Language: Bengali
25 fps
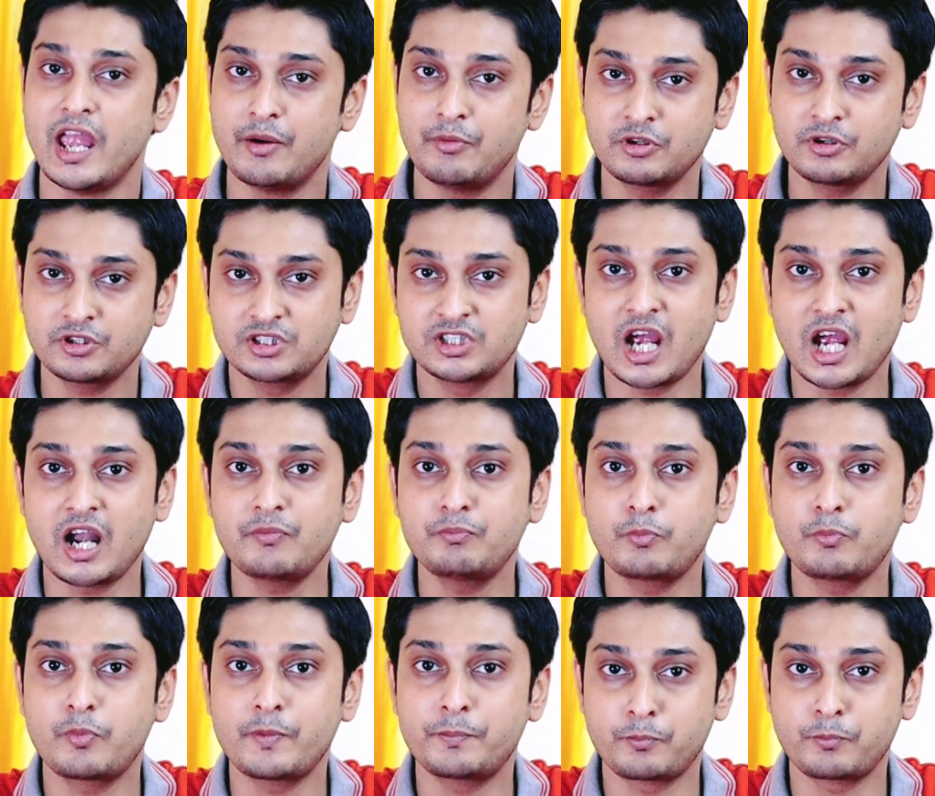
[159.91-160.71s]
এবং
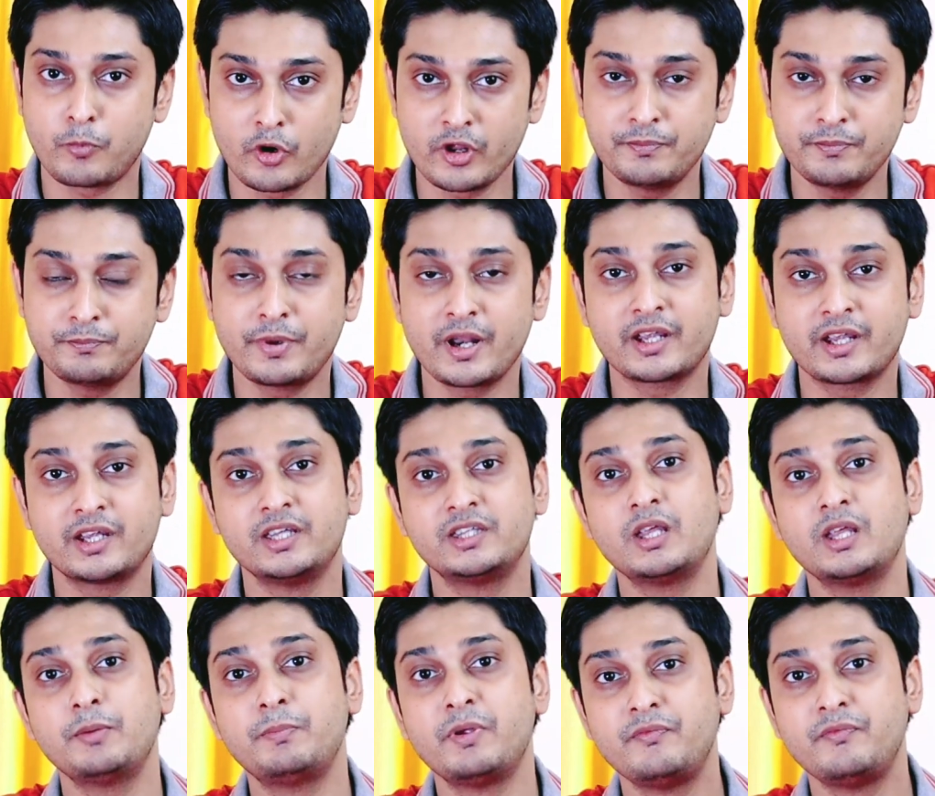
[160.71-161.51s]
যার
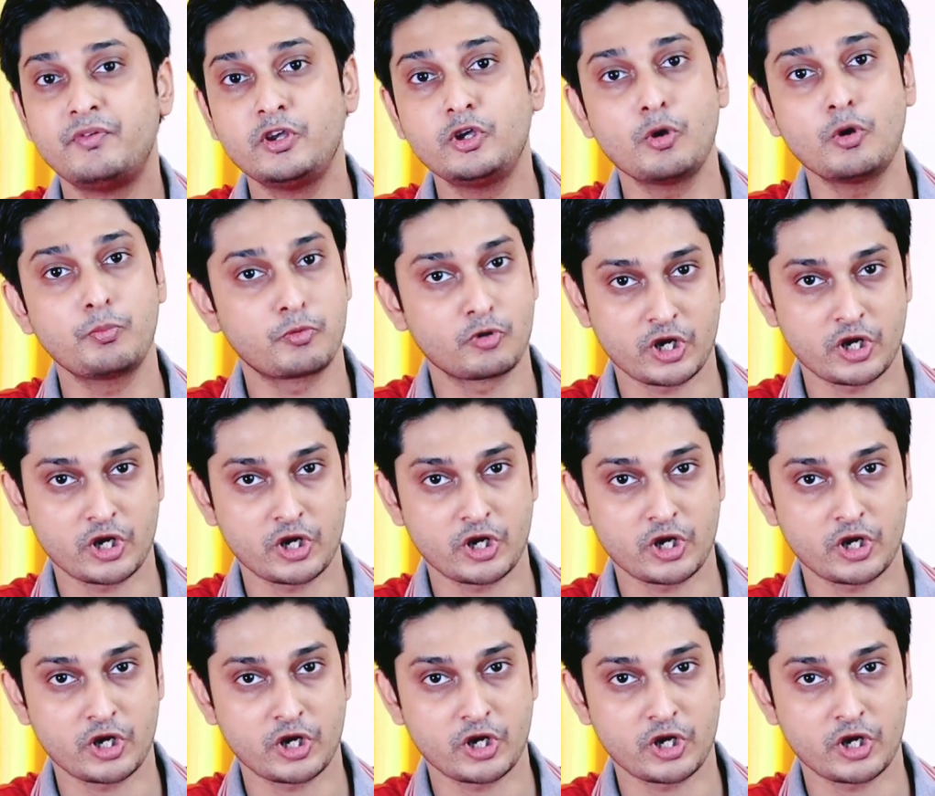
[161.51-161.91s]
পরিপ্রেক্ষিতে বিভিন্ন